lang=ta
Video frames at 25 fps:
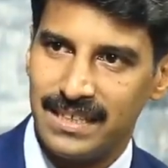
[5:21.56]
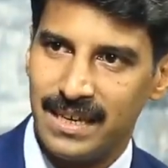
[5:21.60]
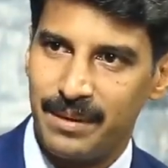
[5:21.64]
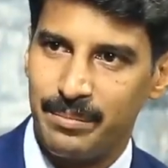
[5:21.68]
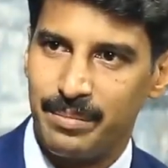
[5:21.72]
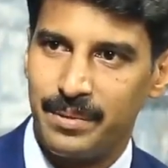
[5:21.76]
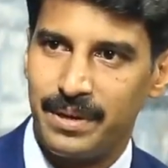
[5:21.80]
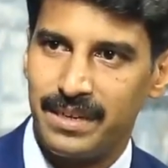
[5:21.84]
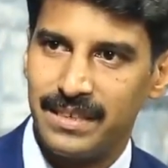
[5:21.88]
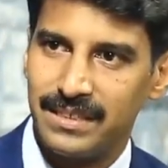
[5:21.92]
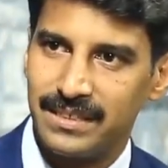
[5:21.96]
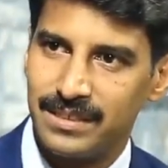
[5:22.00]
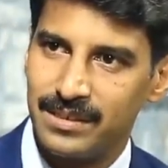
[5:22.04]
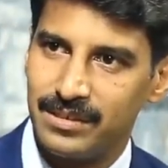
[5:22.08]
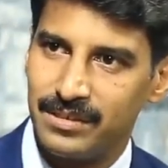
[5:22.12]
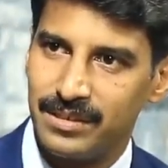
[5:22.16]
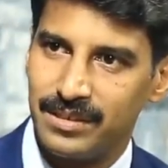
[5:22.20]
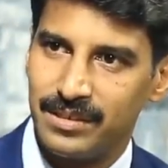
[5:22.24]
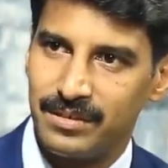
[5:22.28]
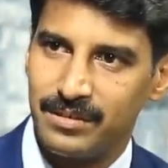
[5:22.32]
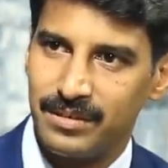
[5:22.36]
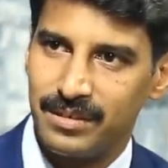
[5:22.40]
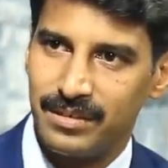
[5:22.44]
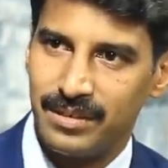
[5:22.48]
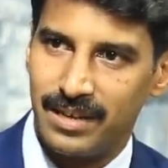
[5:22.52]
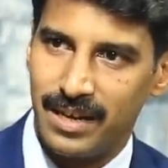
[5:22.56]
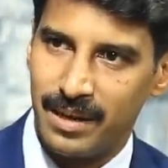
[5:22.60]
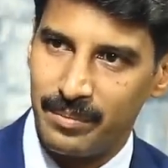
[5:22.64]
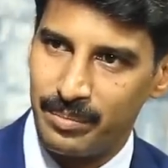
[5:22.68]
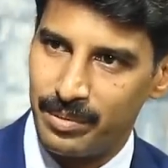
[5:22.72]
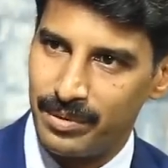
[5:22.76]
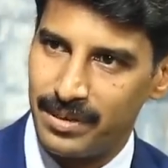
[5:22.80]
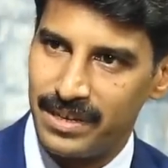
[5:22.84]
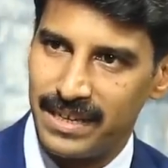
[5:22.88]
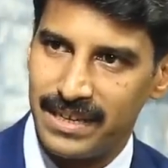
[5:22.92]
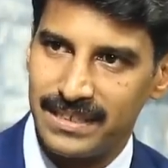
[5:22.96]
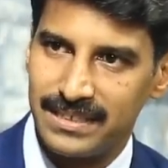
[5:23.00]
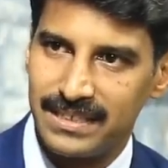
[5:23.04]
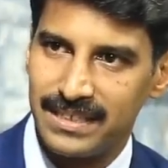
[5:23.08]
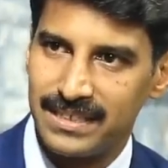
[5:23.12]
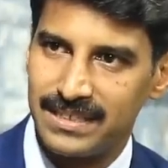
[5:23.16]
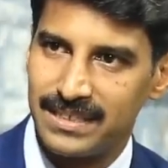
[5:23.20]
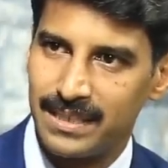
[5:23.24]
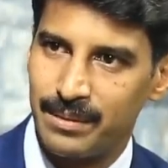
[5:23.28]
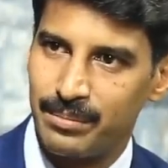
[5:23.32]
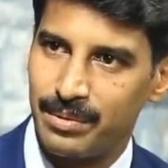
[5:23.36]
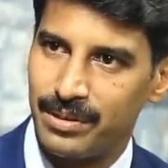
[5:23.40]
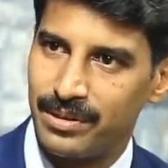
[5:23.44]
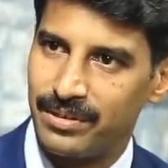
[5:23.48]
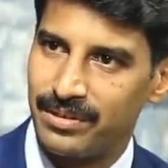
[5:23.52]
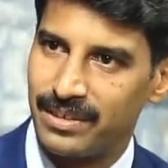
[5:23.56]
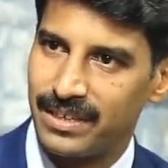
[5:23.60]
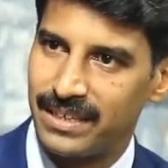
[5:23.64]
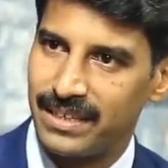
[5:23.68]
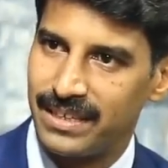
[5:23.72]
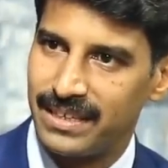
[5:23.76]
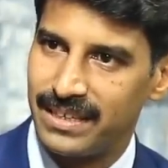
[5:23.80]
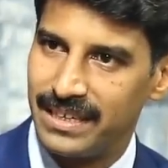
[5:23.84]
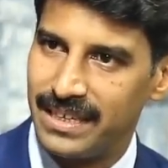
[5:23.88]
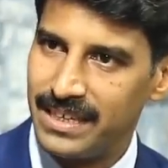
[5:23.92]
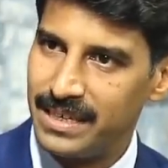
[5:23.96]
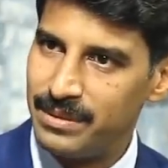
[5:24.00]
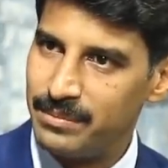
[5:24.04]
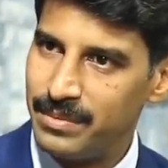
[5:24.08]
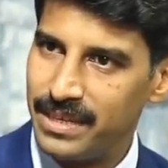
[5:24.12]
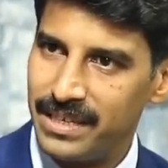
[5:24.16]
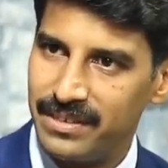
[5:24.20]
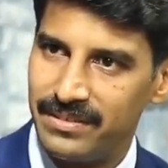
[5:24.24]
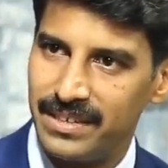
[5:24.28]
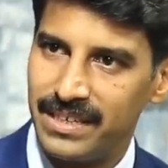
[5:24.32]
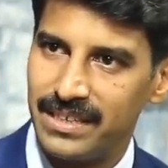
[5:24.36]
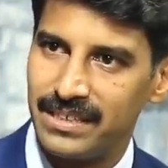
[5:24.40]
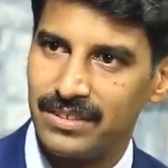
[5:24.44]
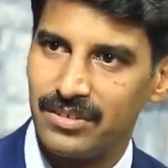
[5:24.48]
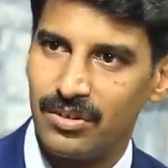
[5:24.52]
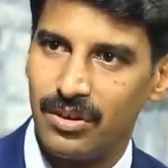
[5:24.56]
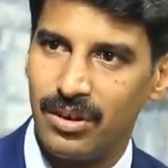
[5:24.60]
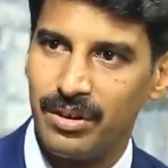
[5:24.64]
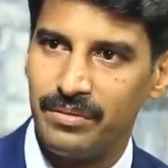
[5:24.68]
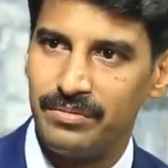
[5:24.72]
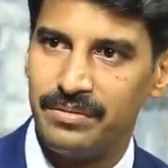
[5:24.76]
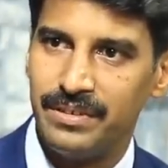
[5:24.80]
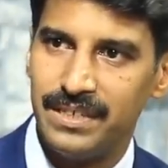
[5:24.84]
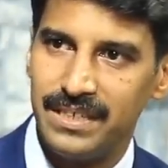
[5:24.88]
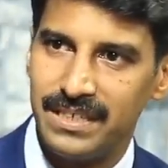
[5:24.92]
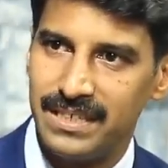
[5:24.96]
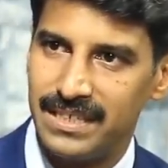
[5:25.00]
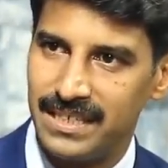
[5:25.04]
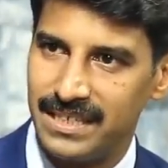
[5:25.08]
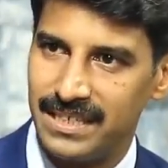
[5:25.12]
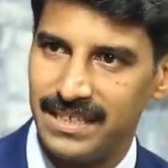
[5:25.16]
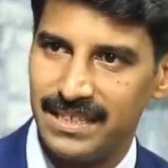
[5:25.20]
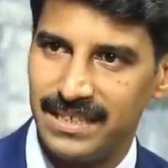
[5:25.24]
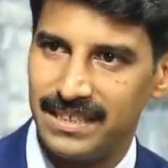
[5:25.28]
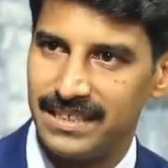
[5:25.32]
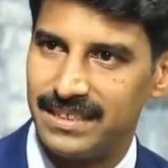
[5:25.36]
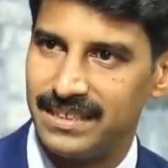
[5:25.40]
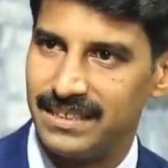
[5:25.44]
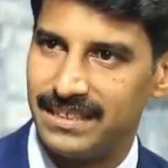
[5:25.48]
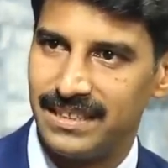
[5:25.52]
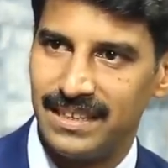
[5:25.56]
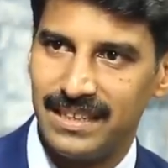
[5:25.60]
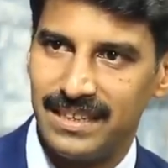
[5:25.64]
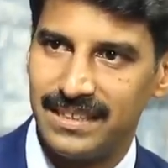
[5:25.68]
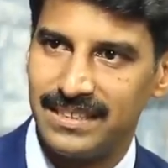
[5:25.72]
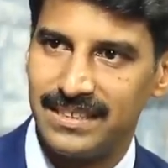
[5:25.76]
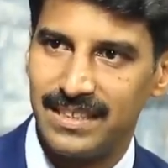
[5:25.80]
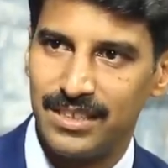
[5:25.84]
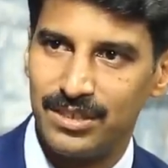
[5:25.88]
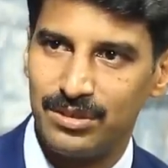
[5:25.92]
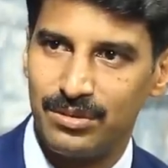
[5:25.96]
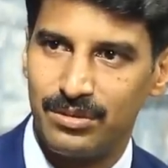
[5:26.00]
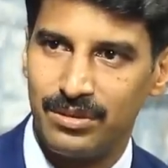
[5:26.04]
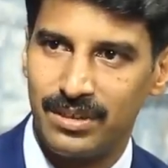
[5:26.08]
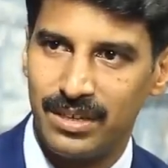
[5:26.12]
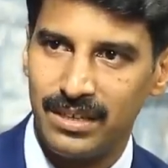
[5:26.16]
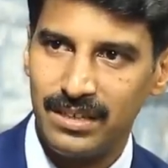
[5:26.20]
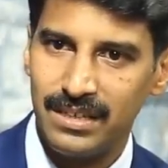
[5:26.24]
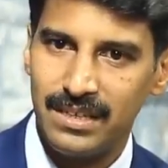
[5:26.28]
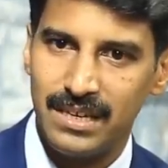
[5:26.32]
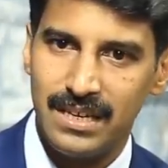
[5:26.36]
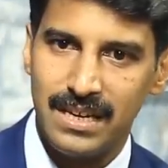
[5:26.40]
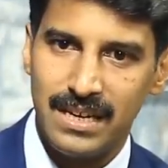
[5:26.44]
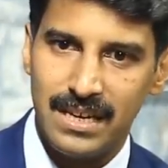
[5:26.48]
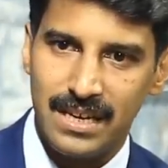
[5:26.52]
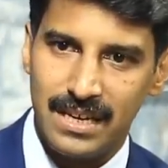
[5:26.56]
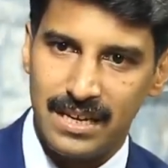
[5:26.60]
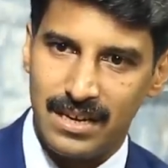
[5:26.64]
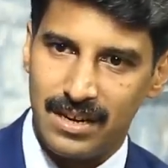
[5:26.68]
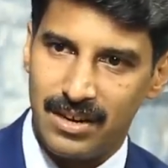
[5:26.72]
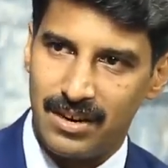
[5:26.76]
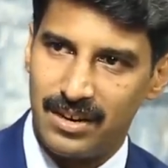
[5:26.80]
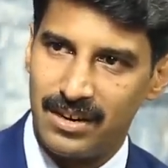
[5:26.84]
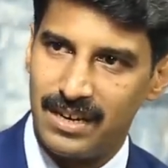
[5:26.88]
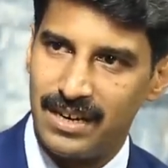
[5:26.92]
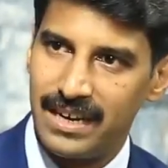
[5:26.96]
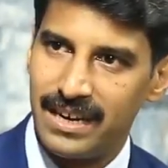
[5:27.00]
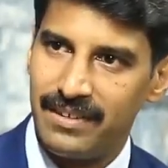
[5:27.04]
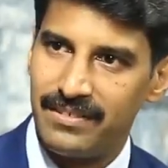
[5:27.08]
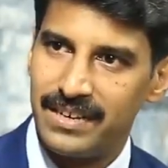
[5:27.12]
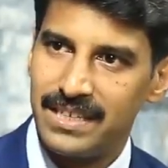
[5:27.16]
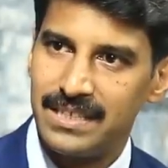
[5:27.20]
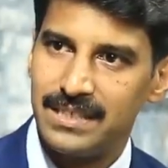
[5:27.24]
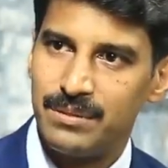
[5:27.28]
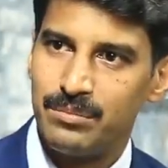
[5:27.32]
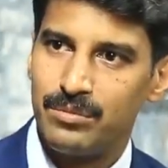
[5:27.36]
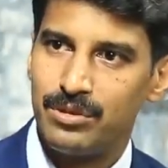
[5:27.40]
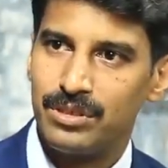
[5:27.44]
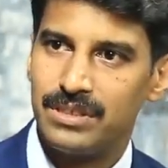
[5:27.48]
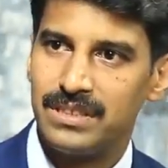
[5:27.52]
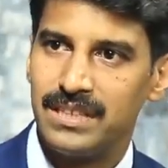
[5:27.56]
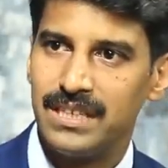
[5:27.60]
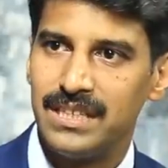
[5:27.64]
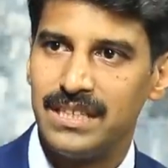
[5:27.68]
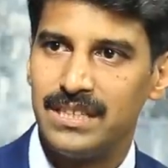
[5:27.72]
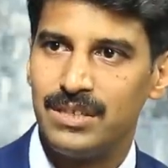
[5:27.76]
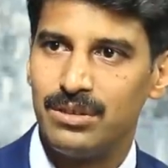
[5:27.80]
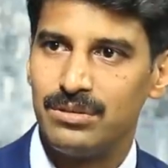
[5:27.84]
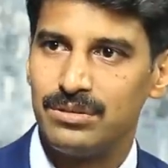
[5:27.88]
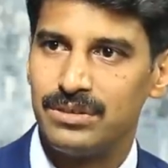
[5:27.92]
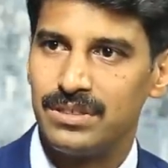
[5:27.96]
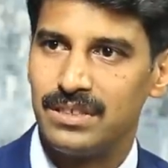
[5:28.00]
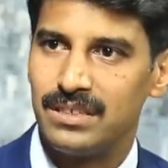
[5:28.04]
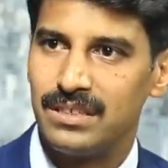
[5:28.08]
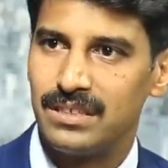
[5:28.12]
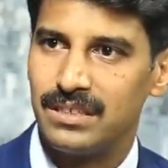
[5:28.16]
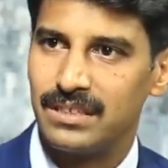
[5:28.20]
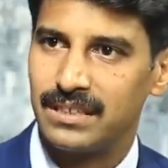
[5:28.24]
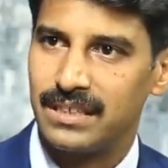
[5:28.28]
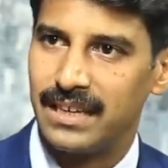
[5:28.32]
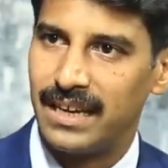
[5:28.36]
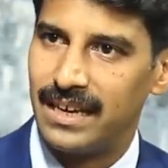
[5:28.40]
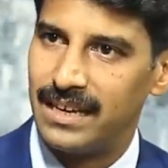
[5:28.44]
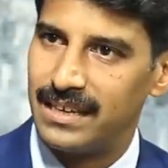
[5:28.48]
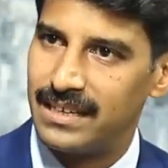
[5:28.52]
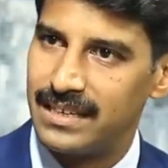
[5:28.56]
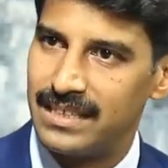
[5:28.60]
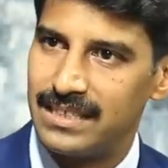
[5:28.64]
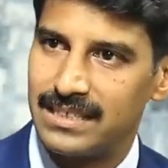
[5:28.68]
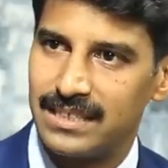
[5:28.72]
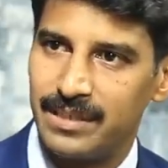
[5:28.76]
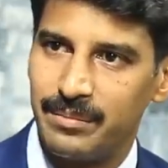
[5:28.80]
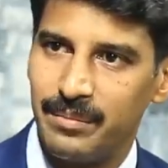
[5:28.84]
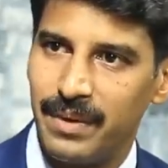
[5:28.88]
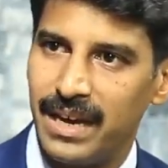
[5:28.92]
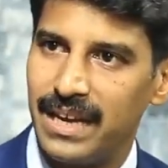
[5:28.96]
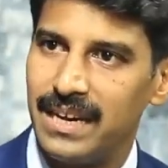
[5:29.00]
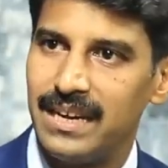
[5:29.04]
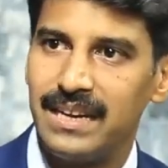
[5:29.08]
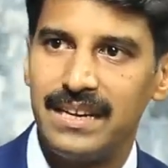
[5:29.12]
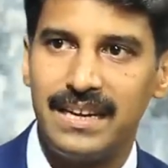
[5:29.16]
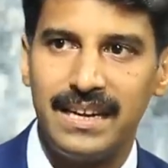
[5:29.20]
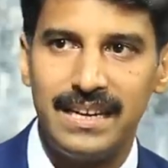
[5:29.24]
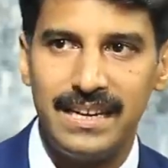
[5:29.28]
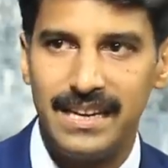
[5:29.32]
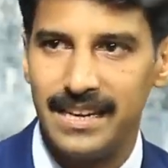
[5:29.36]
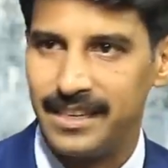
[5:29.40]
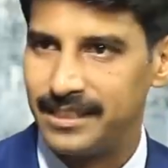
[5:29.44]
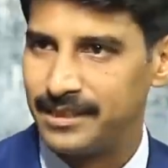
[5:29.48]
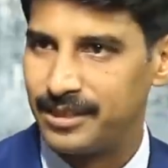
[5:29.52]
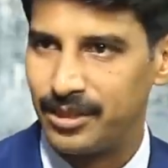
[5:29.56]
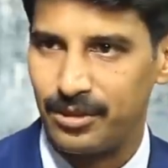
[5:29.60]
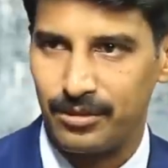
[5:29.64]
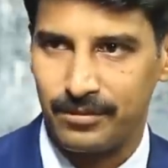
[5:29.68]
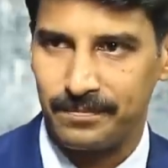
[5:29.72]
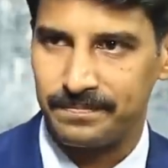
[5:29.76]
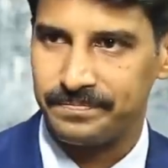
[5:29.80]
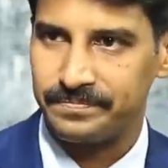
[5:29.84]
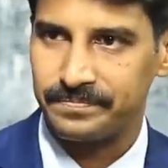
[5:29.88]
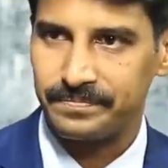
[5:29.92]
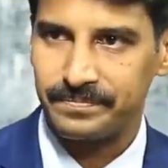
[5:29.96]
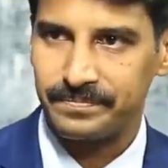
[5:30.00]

சாப்பாட்டுக்கு அப்புறம் டெசர்ட் சாப்பிட்றவங்க இன் பிட்வீன் காஃபி டீ இதெல்லாம் சேர்த்தோம்னா ஆன் ஆவரேஜ் நம்ம ஒரு த்ரீ தௌசண்ட் கேலரிஸ்க்கு மேலே டெய்லி எடுத்துடுறோம்